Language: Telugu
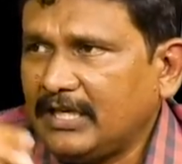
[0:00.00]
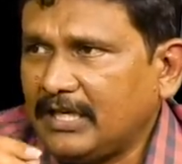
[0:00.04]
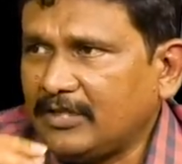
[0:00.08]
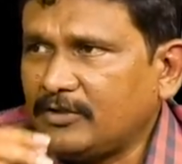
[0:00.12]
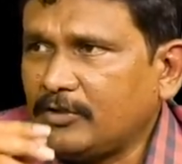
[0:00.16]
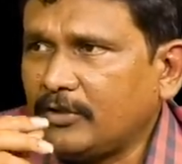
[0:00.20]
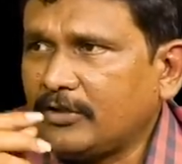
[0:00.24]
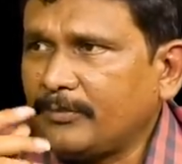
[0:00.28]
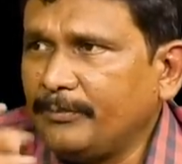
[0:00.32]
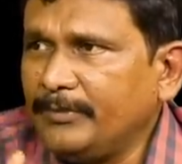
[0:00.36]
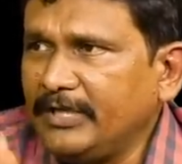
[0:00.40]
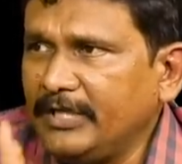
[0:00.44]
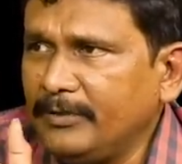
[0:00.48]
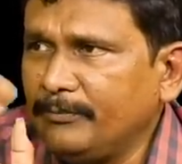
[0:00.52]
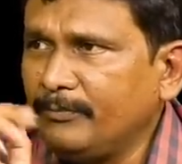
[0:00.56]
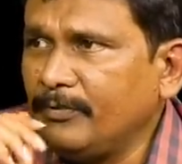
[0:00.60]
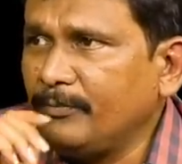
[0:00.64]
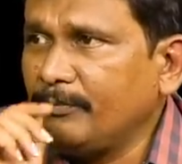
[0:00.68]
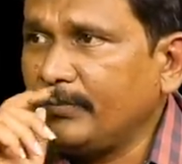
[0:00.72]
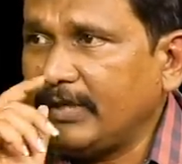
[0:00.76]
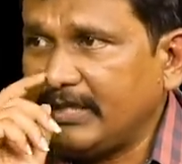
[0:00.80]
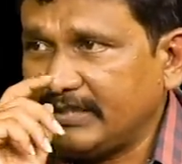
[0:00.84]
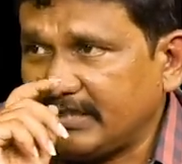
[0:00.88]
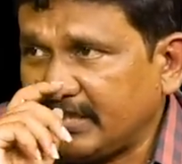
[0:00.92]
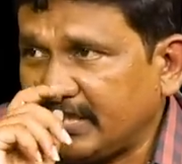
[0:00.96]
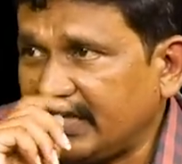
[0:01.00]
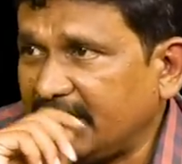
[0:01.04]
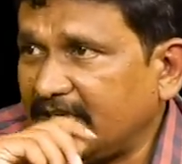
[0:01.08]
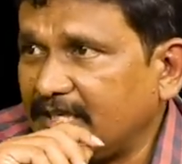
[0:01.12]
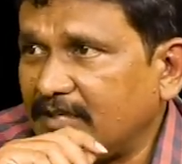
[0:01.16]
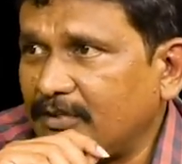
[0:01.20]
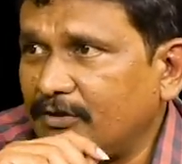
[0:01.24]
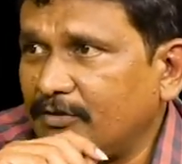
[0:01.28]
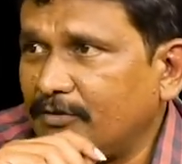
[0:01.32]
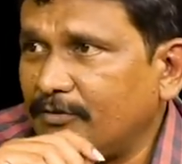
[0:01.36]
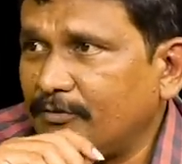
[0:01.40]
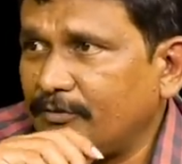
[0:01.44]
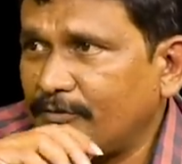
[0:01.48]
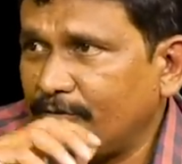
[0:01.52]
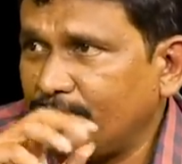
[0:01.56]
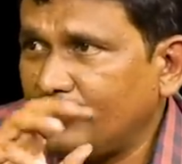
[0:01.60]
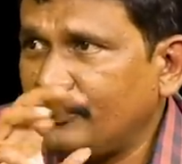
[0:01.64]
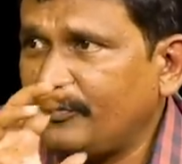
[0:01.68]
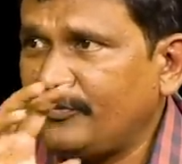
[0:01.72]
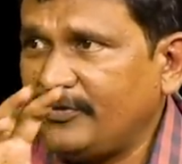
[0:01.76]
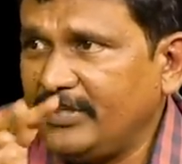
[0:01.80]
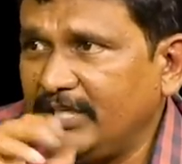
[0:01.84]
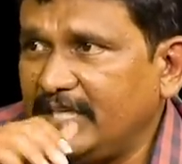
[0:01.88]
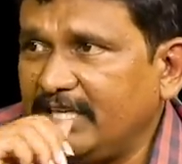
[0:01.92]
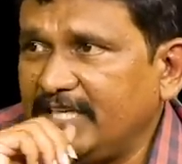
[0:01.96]
అదొక మినీ ముంబై తరహాలో
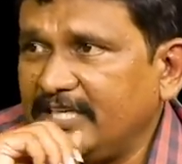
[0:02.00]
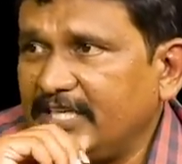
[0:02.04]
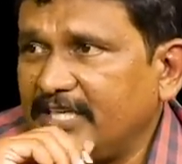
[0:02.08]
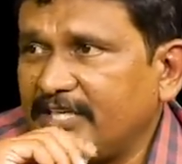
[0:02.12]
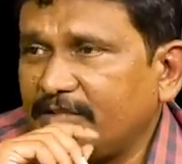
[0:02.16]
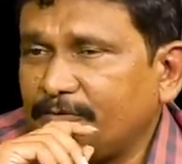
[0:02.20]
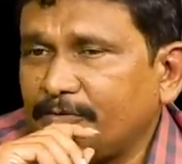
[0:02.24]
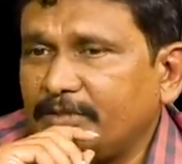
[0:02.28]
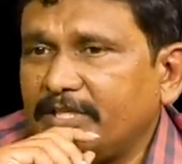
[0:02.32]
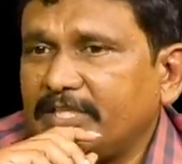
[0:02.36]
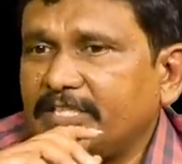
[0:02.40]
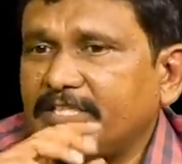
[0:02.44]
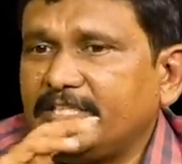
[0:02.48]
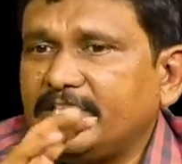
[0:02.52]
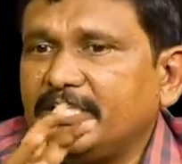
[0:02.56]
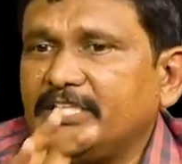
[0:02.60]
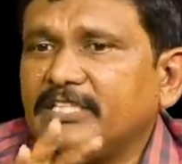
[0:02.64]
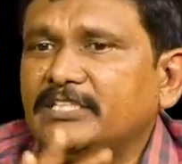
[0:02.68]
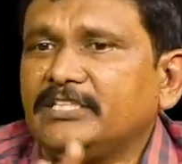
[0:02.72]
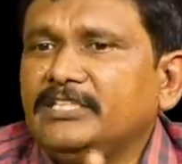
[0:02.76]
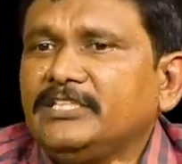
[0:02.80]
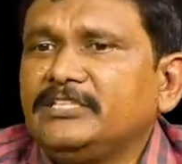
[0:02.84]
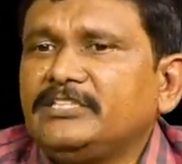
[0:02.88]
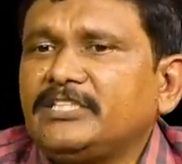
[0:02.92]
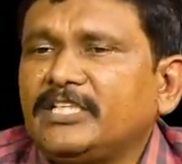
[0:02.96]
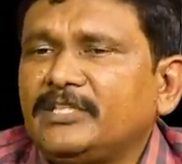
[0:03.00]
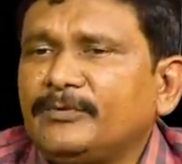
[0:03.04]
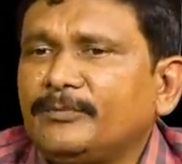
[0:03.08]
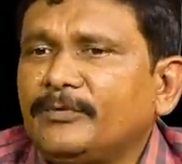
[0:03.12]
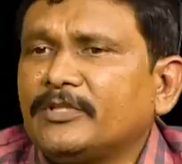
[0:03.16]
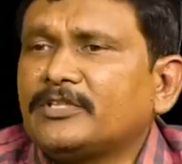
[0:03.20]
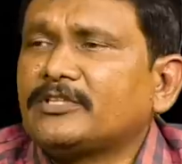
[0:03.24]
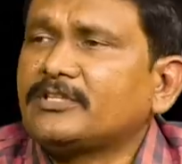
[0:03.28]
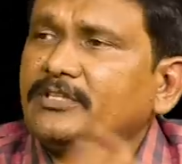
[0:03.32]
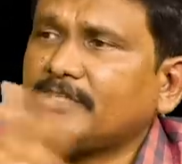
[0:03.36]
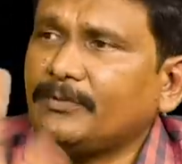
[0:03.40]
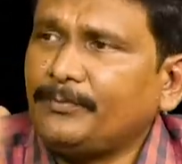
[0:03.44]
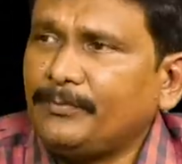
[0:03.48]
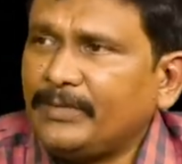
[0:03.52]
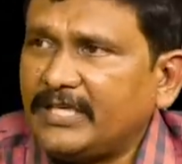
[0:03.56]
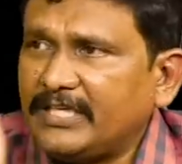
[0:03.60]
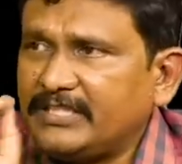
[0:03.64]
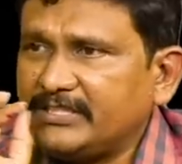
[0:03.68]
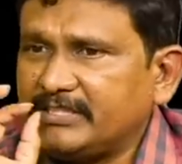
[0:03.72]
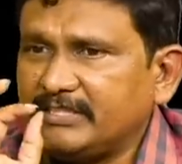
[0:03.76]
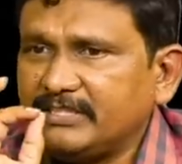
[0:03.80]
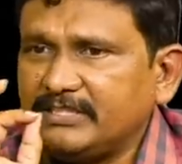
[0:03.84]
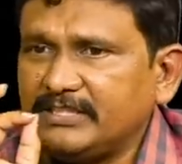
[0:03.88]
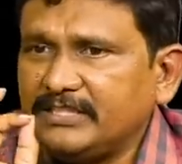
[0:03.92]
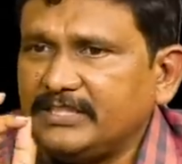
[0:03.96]
ఫీల్ అయ్యేటువంటి స్టేజ్ నుంచి అది మొత్తం
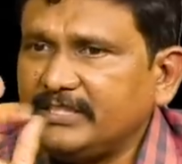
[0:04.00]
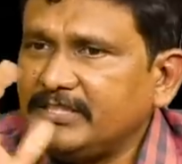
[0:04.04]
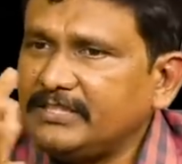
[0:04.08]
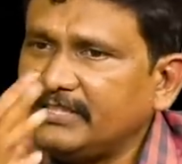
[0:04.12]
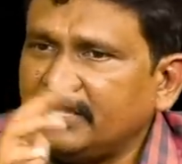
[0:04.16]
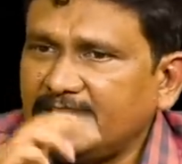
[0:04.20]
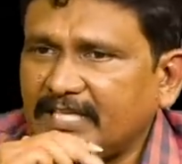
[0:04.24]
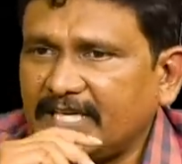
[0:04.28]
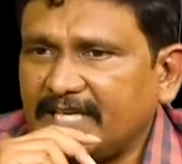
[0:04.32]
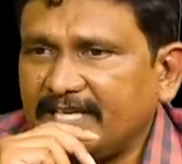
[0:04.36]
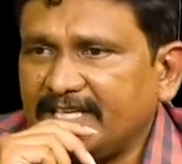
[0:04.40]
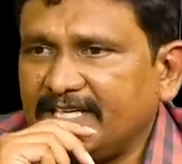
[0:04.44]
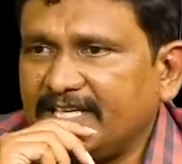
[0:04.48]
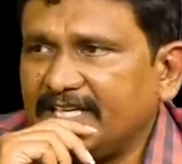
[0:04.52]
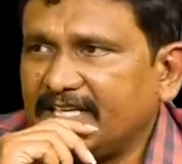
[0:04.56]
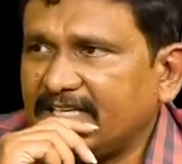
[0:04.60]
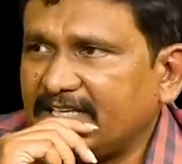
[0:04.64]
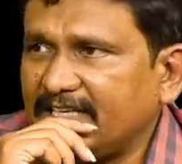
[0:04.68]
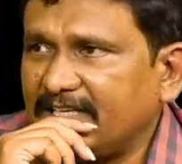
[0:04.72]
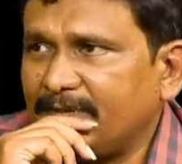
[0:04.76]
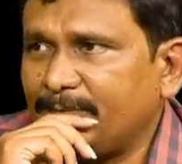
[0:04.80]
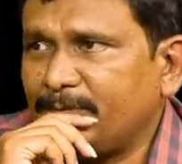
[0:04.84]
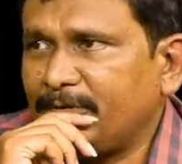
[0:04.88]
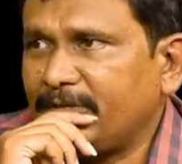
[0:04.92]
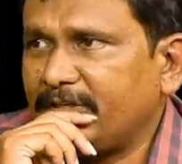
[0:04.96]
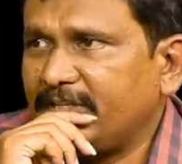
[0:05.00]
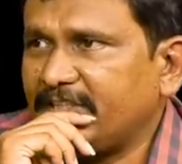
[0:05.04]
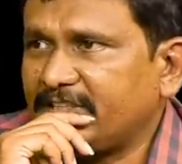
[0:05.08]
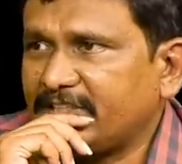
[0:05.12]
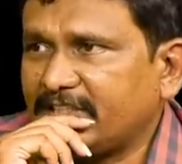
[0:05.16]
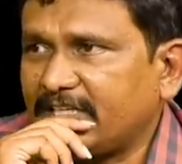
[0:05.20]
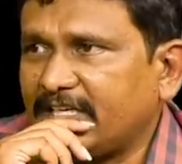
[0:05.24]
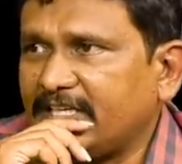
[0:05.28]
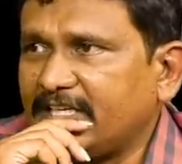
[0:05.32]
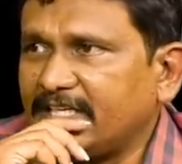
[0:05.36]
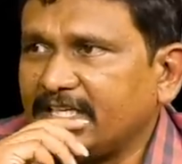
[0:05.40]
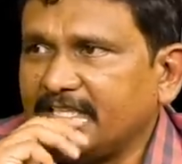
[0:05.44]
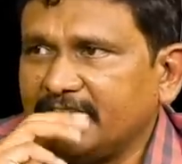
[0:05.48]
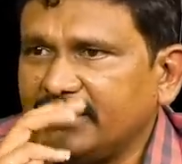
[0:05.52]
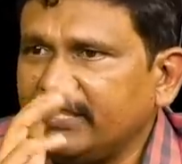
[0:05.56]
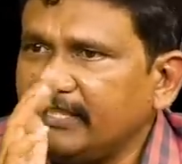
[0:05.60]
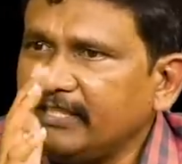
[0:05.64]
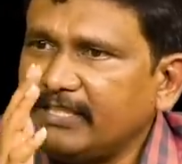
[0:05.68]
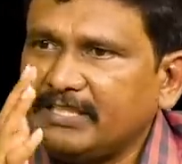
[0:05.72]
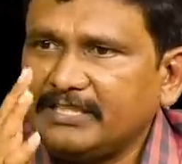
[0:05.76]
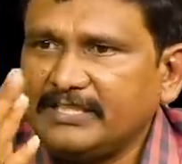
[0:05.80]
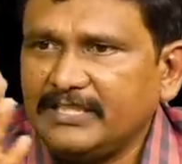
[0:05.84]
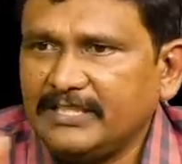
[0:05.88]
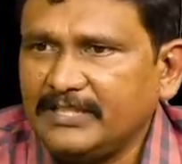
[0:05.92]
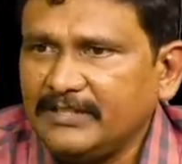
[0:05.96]
మార్చింది నాయక్ గారి టైంలోనే స్టార్ట్ అయింది
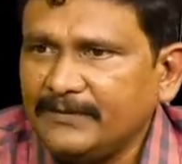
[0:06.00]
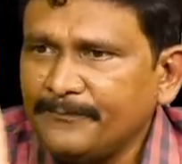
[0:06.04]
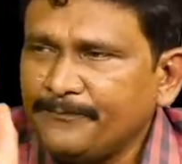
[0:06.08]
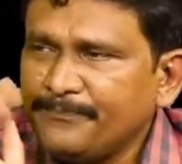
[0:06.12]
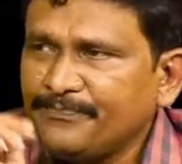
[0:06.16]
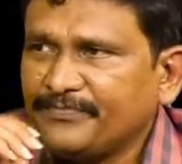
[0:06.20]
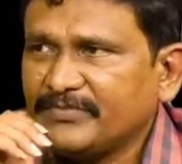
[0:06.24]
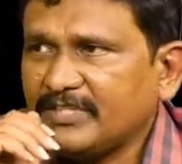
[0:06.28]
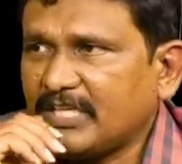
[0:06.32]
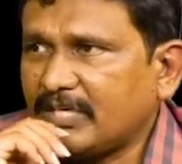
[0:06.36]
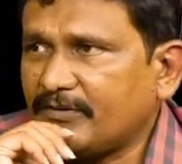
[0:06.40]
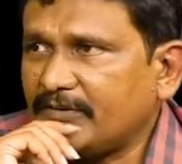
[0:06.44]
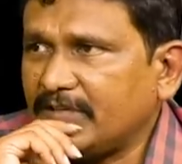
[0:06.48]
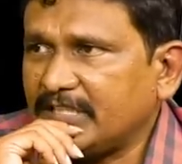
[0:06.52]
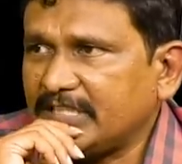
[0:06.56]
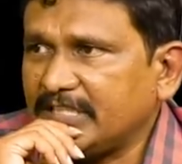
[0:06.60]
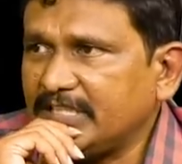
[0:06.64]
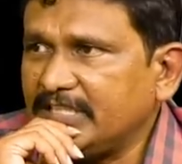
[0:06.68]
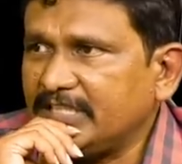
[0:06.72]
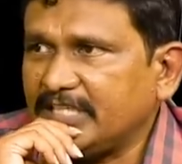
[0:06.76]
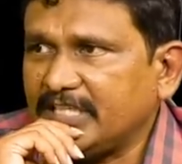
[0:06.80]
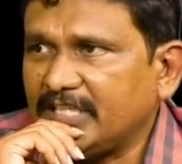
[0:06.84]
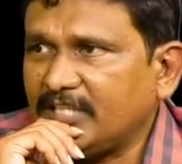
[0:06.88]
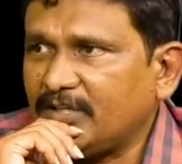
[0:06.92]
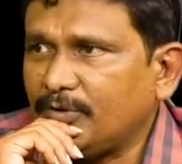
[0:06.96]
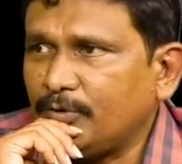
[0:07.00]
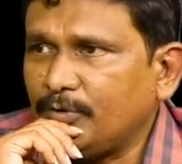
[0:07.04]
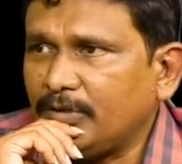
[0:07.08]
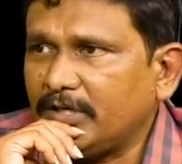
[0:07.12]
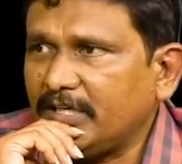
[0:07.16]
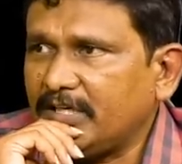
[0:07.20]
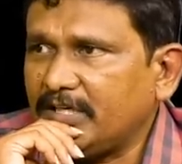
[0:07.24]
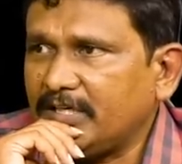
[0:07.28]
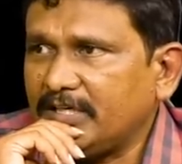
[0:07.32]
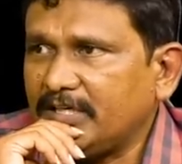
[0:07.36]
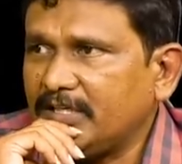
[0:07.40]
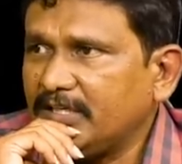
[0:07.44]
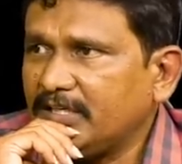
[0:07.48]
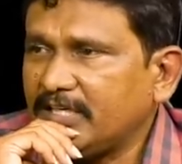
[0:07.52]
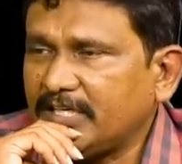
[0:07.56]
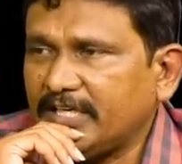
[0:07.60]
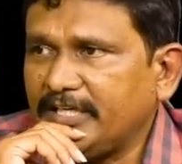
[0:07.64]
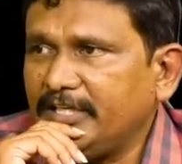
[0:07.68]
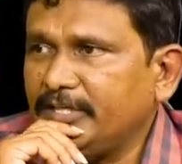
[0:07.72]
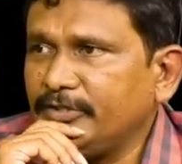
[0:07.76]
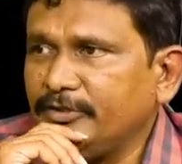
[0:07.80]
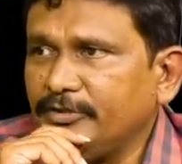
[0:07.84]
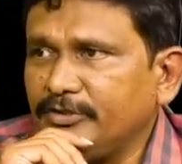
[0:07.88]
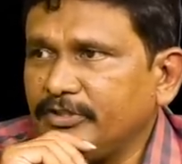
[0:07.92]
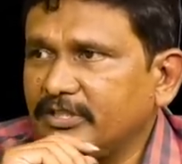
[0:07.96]
అది తర్వాత అధికారులు కూడా
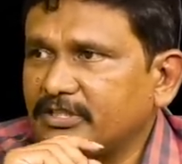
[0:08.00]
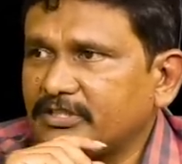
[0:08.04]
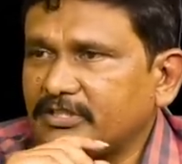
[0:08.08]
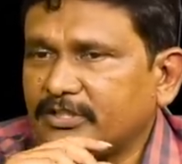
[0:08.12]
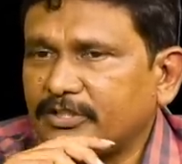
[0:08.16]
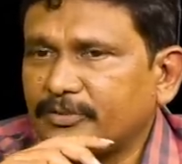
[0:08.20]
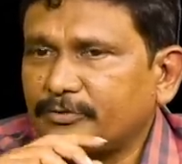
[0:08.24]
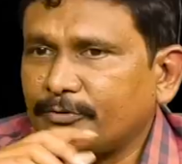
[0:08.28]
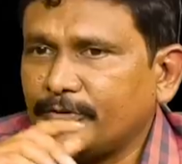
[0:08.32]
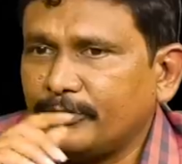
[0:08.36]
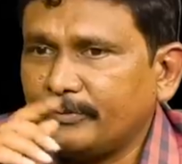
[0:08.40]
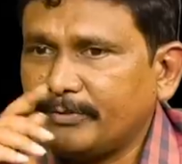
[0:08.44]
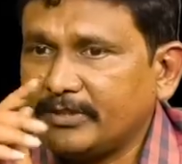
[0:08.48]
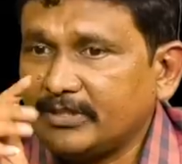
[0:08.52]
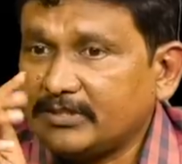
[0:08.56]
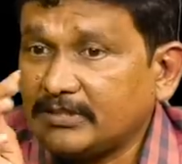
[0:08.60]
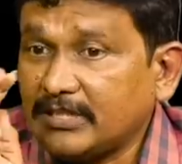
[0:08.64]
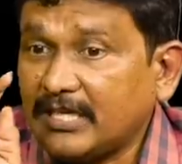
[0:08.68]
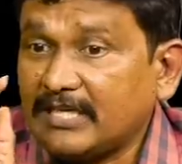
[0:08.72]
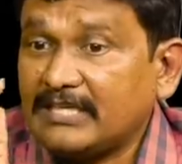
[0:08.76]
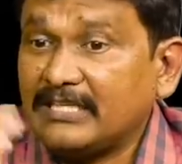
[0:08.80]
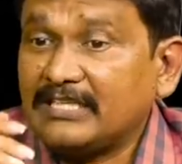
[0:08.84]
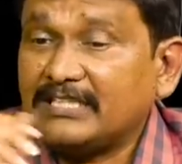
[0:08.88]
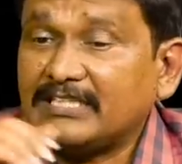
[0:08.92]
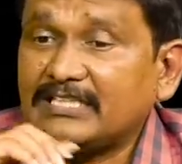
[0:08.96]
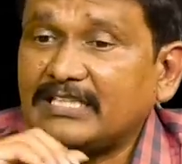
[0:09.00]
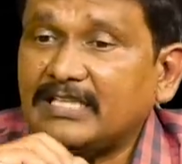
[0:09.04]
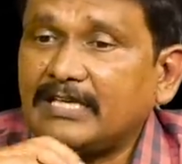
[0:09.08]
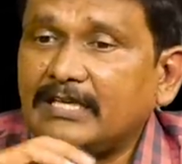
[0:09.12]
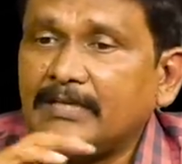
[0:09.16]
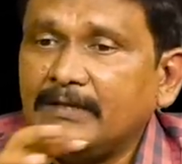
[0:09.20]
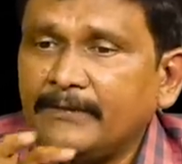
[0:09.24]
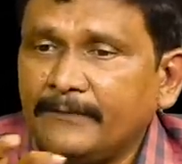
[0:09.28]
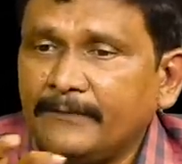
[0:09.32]
కంటిన్యూ చేసినటువంటి పరిస్థితి అంత